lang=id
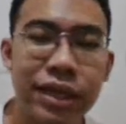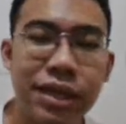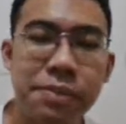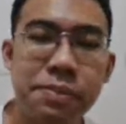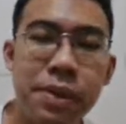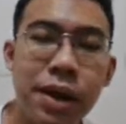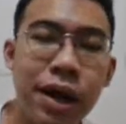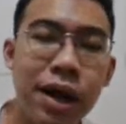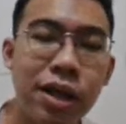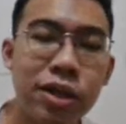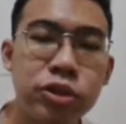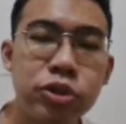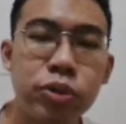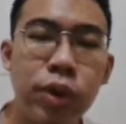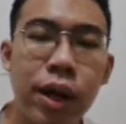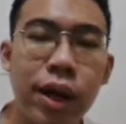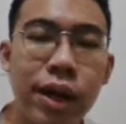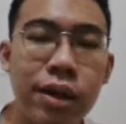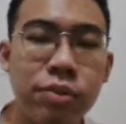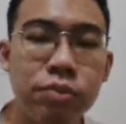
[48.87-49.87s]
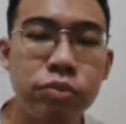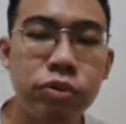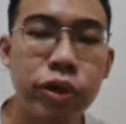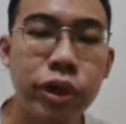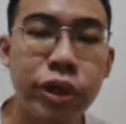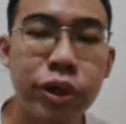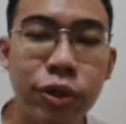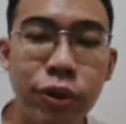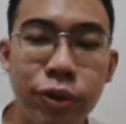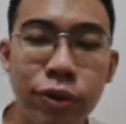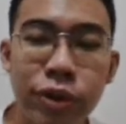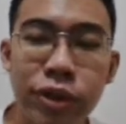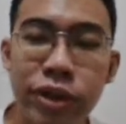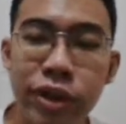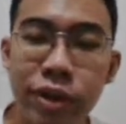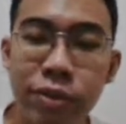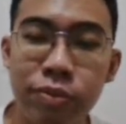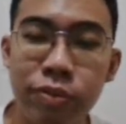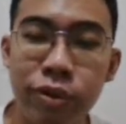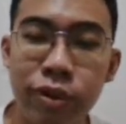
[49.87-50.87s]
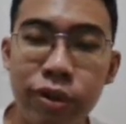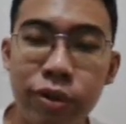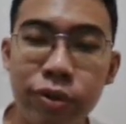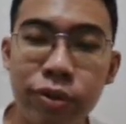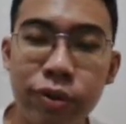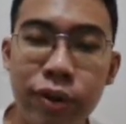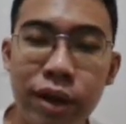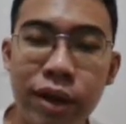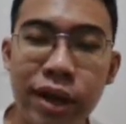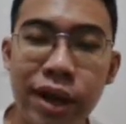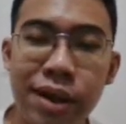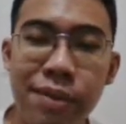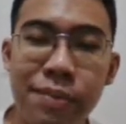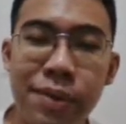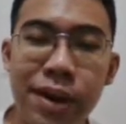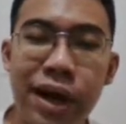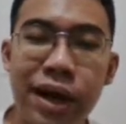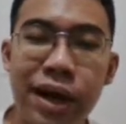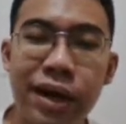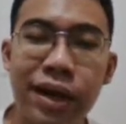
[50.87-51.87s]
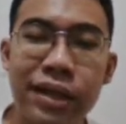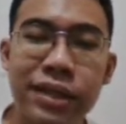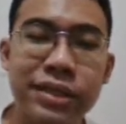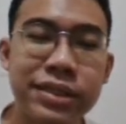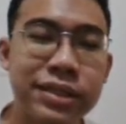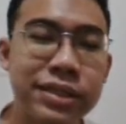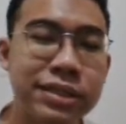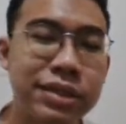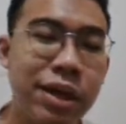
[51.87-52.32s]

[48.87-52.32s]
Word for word: kita bakal jualan burrito gitu ya burrito itu kan kayak makanan